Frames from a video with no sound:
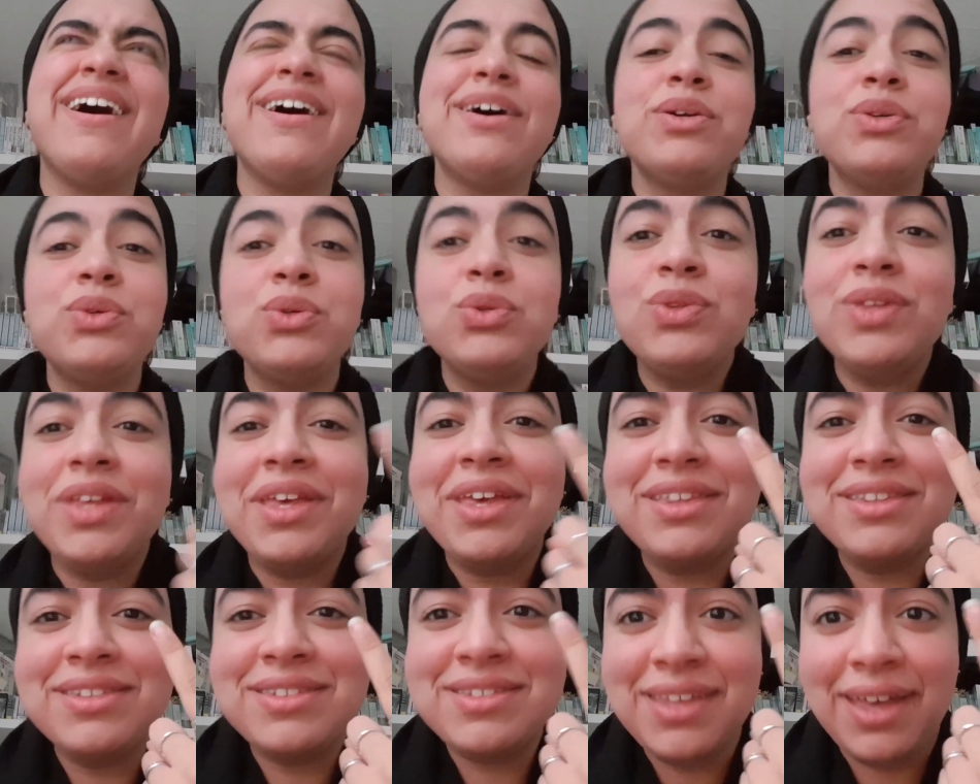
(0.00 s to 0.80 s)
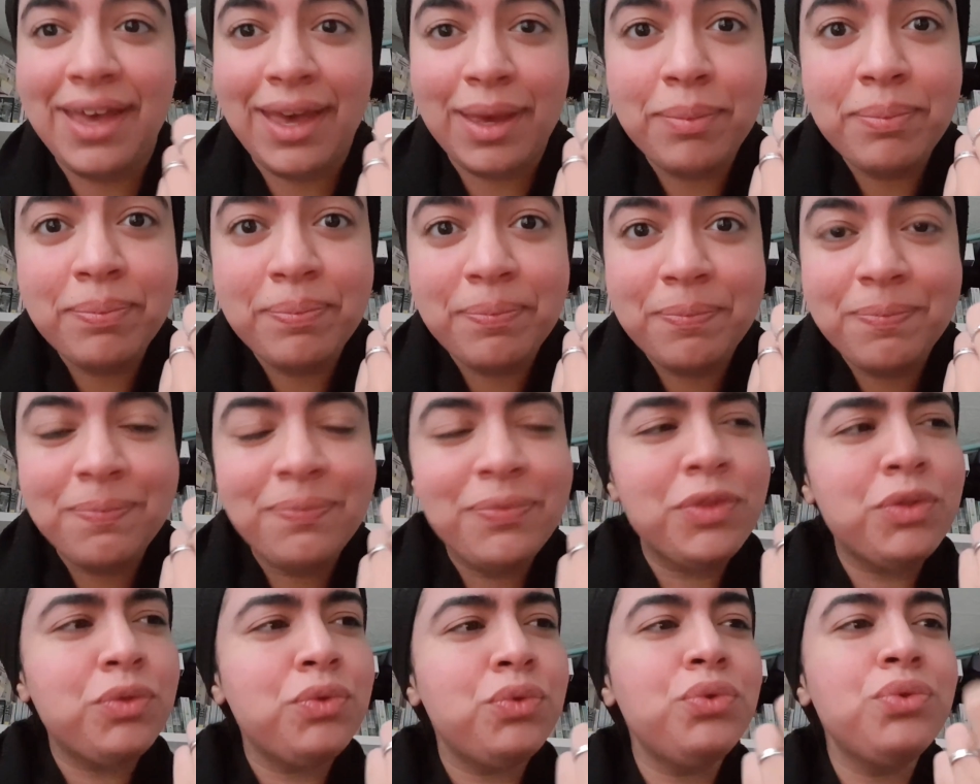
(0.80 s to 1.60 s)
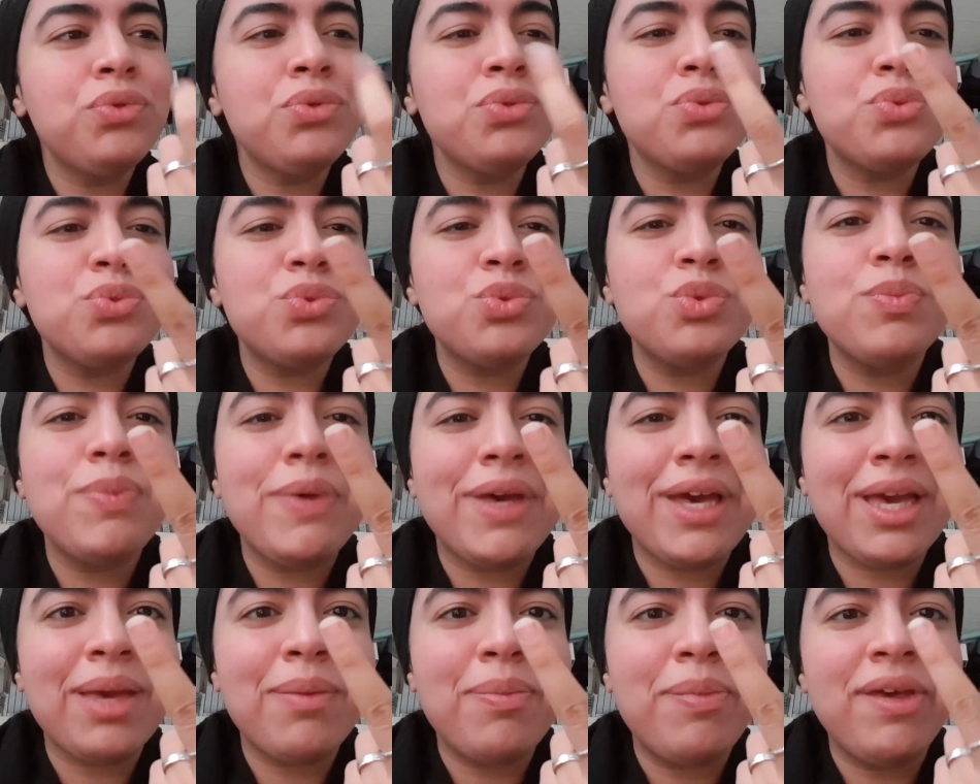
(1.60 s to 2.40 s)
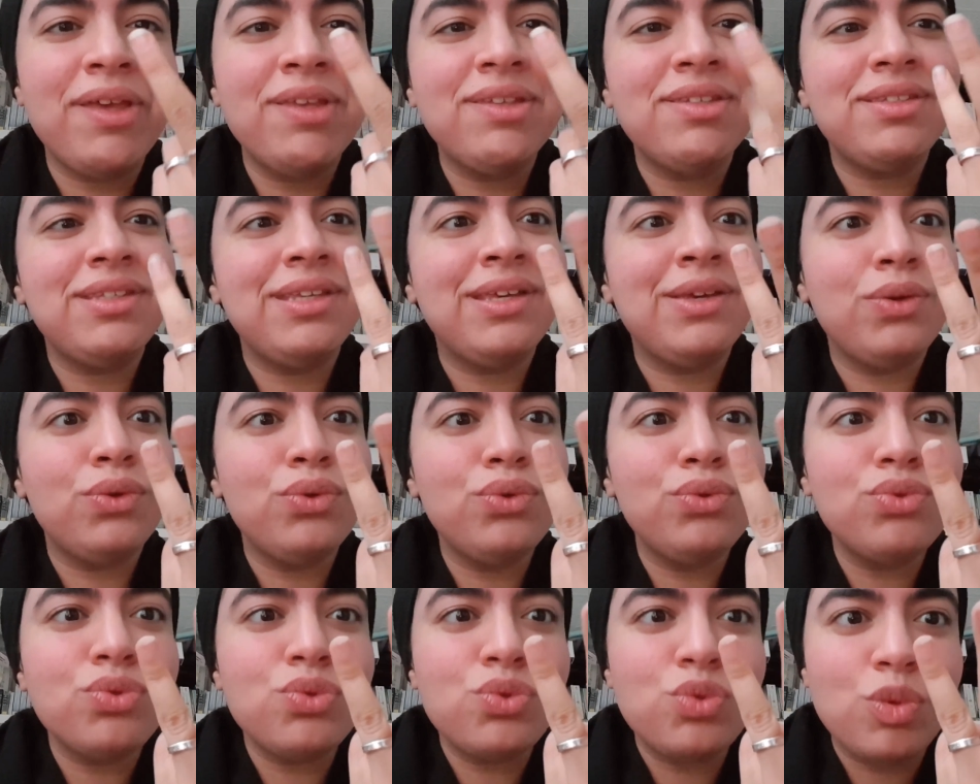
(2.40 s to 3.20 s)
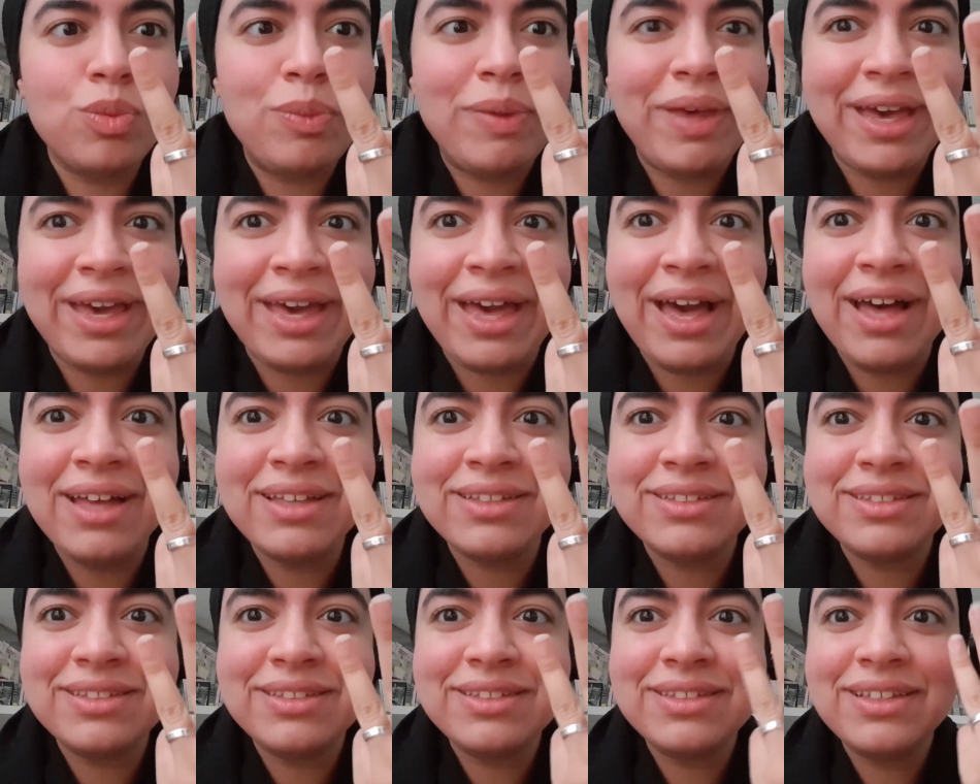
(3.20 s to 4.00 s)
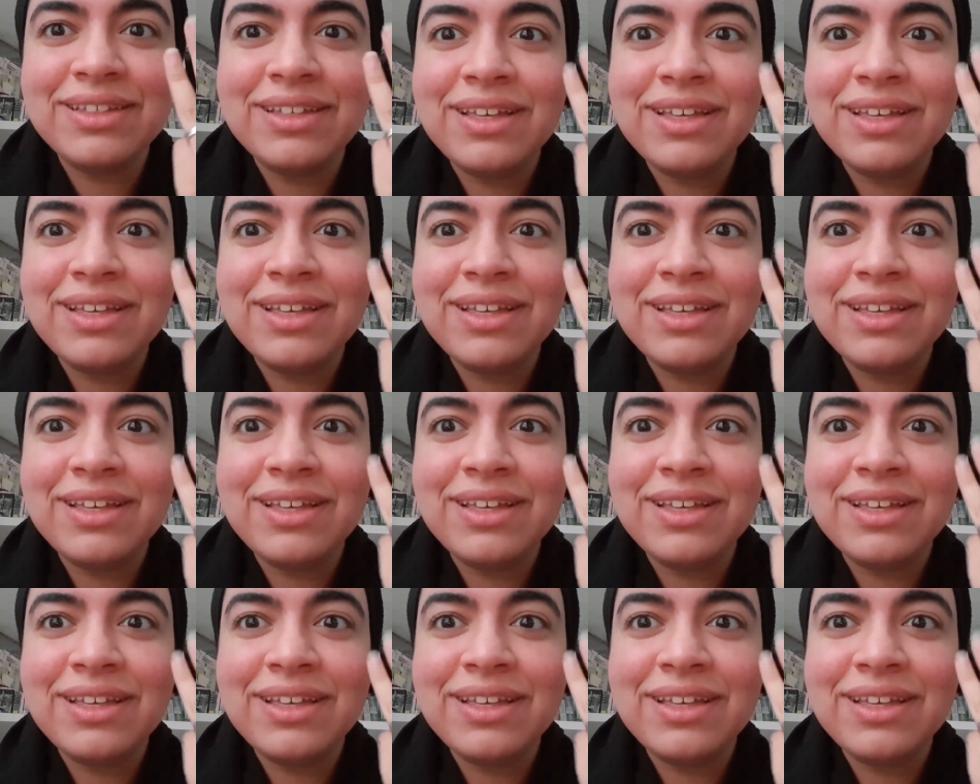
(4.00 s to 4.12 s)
Une extrême, une super épaisse et une super grasse.